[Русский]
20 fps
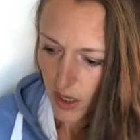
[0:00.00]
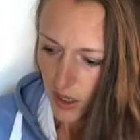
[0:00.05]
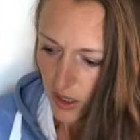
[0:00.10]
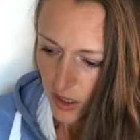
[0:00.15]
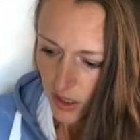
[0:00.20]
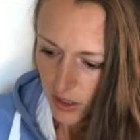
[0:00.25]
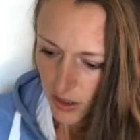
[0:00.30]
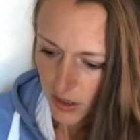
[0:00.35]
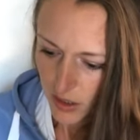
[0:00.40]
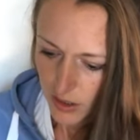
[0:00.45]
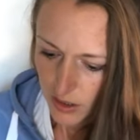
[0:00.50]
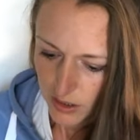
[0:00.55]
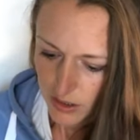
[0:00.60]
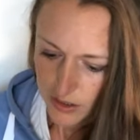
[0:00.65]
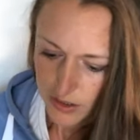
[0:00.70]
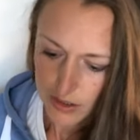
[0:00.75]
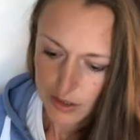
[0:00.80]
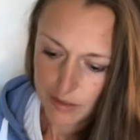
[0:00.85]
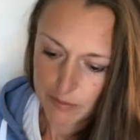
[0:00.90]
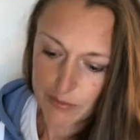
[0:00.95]

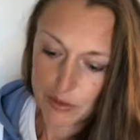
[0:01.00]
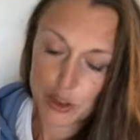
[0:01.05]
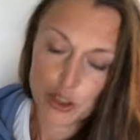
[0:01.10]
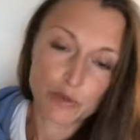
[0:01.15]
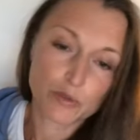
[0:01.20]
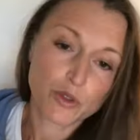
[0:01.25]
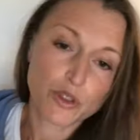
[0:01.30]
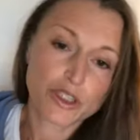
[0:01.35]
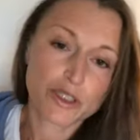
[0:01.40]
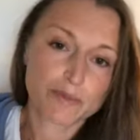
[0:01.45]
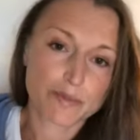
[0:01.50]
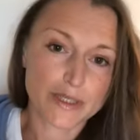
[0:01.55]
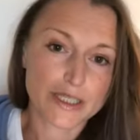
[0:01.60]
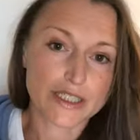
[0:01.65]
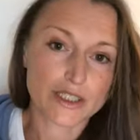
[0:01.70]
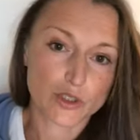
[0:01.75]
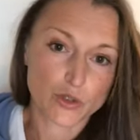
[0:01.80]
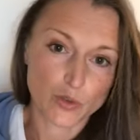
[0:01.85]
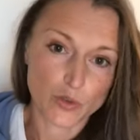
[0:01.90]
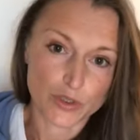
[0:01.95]
А, почему это
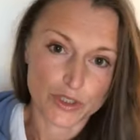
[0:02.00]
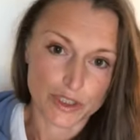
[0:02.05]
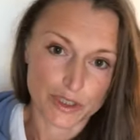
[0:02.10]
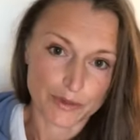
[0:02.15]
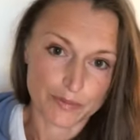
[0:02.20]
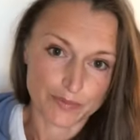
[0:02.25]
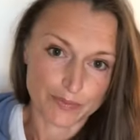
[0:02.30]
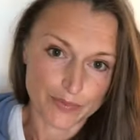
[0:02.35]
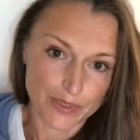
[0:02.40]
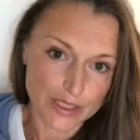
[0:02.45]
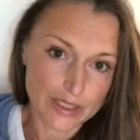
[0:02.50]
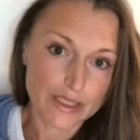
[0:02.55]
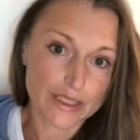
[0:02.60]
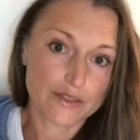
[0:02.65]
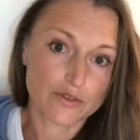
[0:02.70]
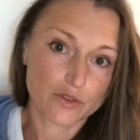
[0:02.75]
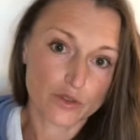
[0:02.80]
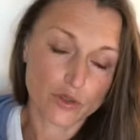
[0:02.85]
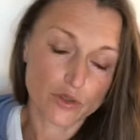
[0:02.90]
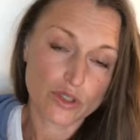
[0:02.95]
происходит? Это
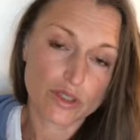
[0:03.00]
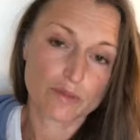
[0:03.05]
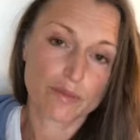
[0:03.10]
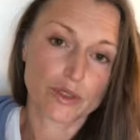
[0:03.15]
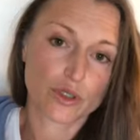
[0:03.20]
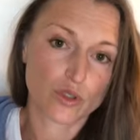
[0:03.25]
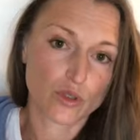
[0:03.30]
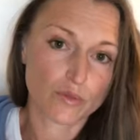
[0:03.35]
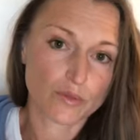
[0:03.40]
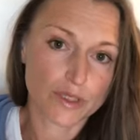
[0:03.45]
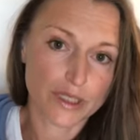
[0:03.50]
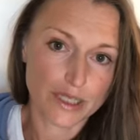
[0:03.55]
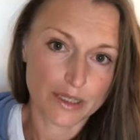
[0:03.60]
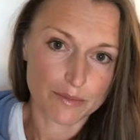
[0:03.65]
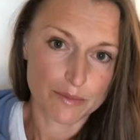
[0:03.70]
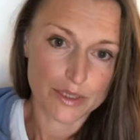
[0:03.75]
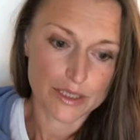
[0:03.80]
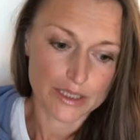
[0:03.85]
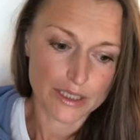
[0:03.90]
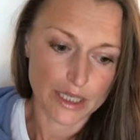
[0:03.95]
не все это подробно
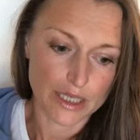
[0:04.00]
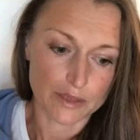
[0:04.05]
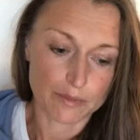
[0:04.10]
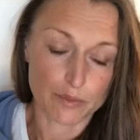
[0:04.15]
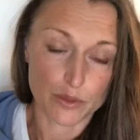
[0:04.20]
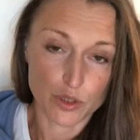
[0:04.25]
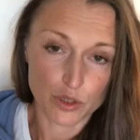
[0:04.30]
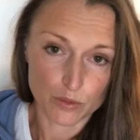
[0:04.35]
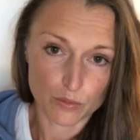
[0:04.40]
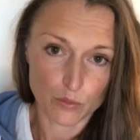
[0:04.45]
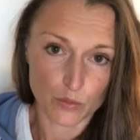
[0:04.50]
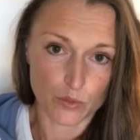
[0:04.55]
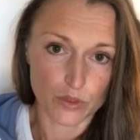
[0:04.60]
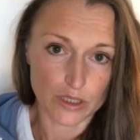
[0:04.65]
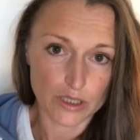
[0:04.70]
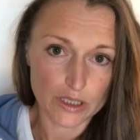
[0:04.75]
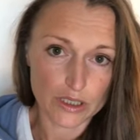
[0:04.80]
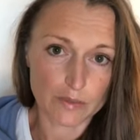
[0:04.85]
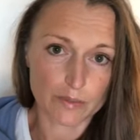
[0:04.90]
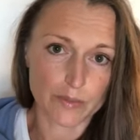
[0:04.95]
объясняет, почему
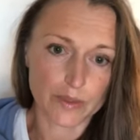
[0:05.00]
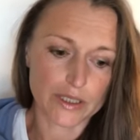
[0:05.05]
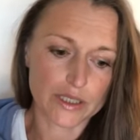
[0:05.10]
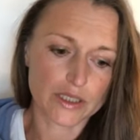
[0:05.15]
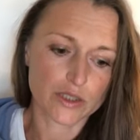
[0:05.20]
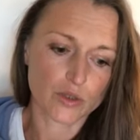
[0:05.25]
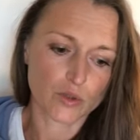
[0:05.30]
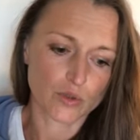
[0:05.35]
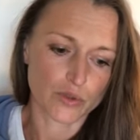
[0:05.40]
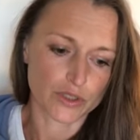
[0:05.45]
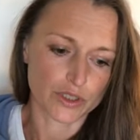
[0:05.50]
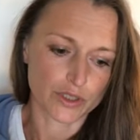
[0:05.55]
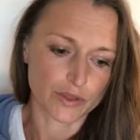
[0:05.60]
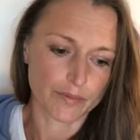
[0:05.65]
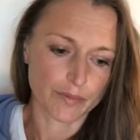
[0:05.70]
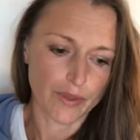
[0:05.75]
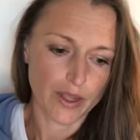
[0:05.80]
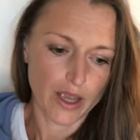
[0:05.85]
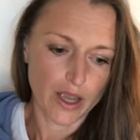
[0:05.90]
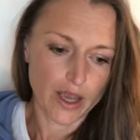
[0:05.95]
это происходит.
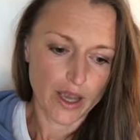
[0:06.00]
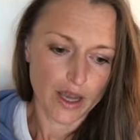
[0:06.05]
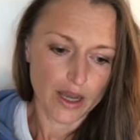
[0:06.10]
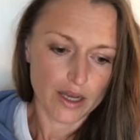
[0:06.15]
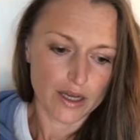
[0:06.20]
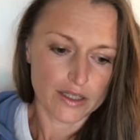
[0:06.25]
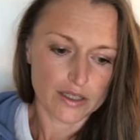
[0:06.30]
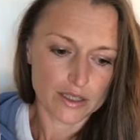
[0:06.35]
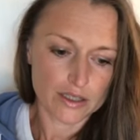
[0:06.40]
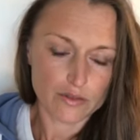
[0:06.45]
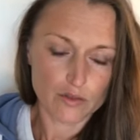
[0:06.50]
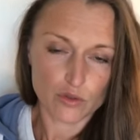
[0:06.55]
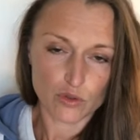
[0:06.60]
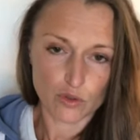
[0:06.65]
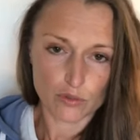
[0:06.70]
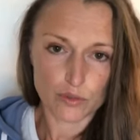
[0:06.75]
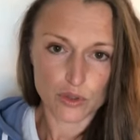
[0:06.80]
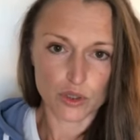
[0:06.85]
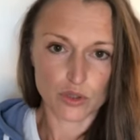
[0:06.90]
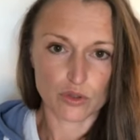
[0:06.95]
А, дело в
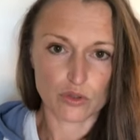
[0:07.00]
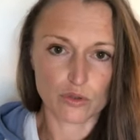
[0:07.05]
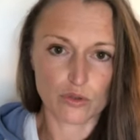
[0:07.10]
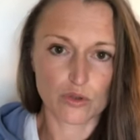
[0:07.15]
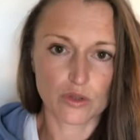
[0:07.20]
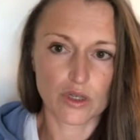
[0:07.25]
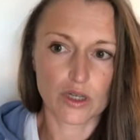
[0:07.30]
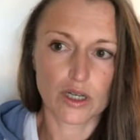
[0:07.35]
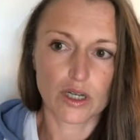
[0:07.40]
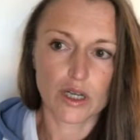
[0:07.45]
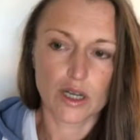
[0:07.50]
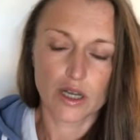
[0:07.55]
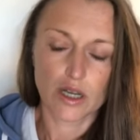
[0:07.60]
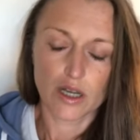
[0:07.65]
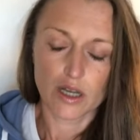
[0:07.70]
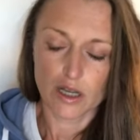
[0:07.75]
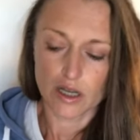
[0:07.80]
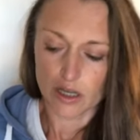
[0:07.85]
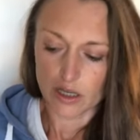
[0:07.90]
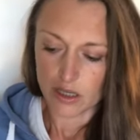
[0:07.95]
том, что
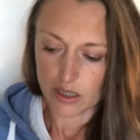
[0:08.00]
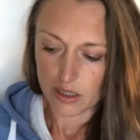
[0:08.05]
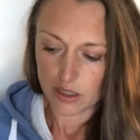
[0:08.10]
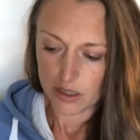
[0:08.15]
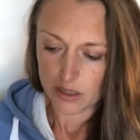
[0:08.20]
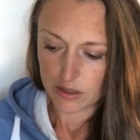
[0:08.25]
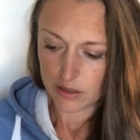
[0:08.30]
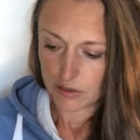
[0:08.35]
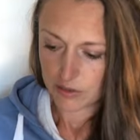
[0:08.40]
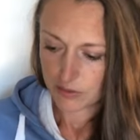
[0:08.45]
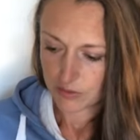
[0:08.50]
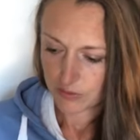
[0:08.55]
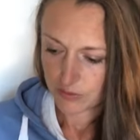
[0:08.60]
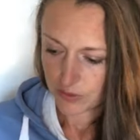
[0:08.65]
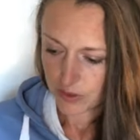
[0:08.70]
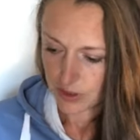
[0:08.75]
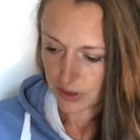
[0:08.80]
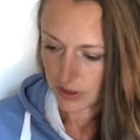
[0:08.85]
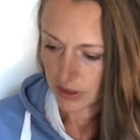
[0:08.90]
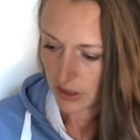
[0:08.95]
а,
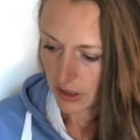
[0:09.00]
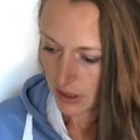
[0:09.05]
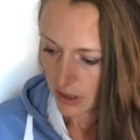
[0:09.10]
в,